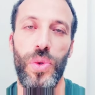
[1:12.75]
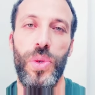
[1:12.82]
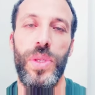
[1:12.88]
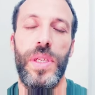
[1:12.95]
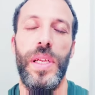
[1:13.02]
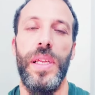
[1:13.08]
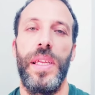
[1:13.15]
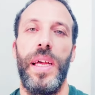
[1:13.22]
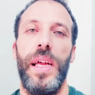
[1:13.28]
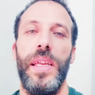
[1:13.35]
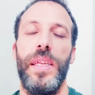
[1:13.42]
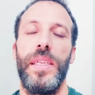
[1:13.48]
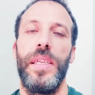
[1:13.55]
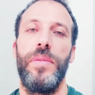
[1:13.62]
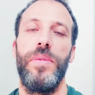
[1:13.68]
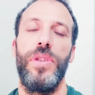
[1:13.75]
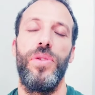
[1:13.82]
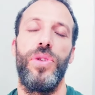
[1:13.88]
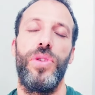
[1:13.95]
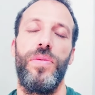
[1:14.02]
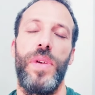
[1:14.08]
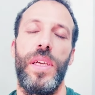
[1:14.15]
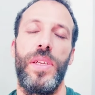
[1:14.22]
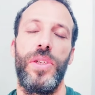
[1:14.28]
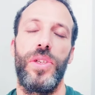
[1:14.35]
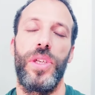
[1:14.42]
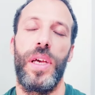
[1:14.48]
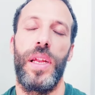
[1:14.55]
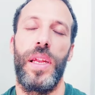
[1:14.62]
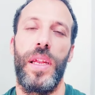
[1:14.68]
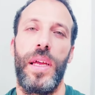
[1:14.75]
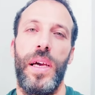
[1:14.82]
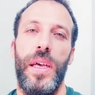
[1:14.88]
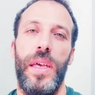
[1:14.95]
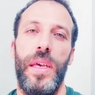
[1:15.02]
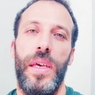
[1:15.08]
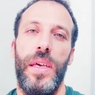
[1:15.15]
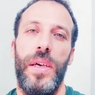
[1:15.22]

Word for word: تصلي على النبي تشفى إن شاء الله